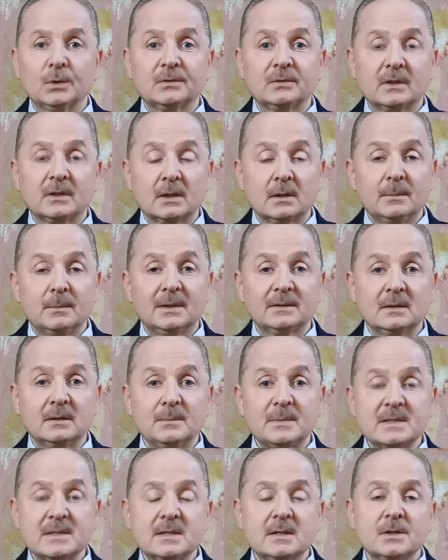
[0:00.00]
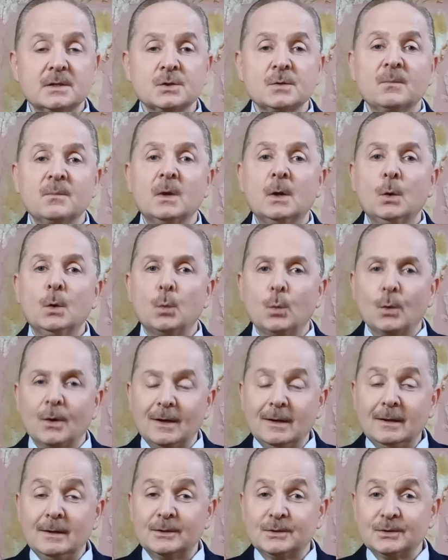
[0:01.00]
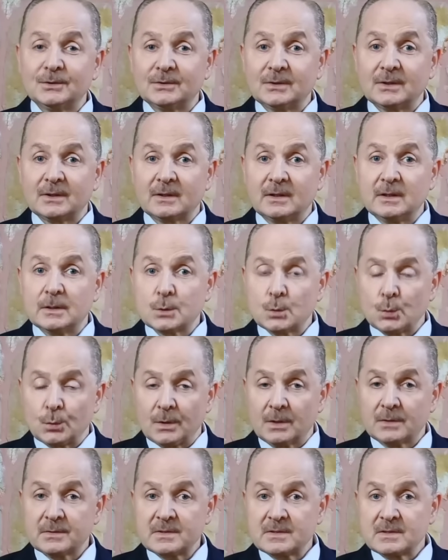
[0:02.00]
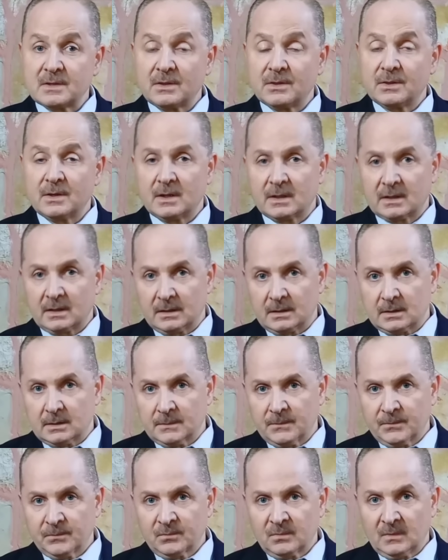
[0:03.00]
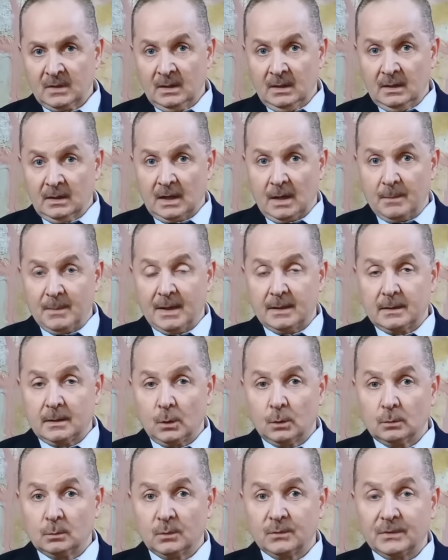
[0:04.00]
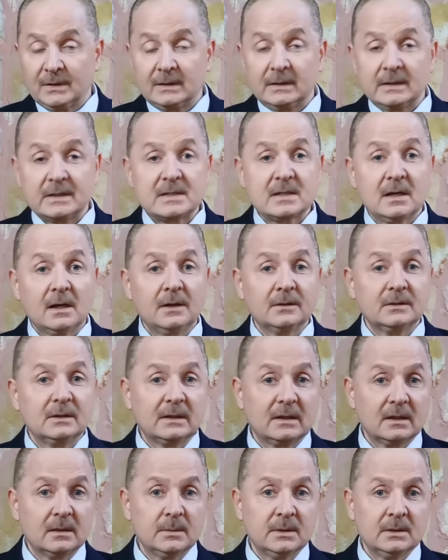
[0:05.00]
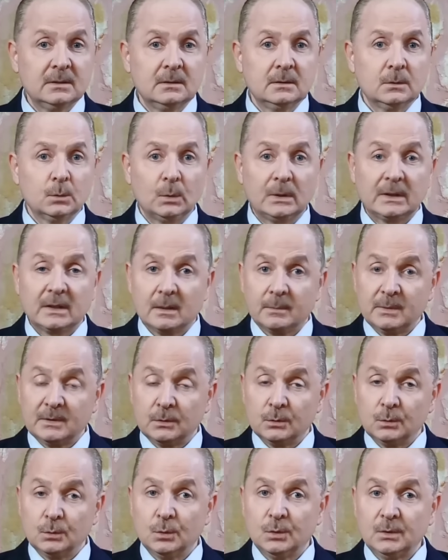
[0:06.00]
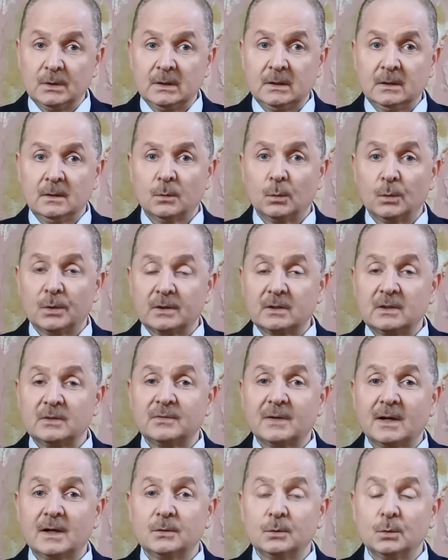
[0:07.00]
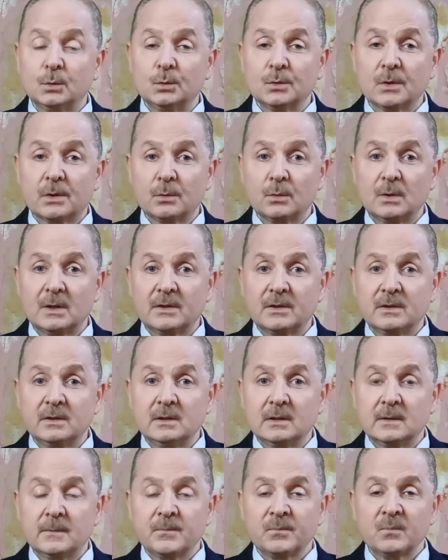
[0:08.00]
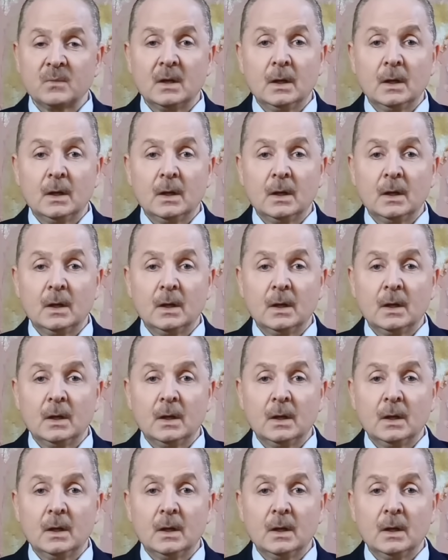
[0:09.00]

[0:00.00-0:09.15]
واضطرابات المزاج وقلة التركيز ونقص الذاكرة كما أنه مفيد لصحة الكبد والكبد الدهني وارتفاع الدهون الثلاثية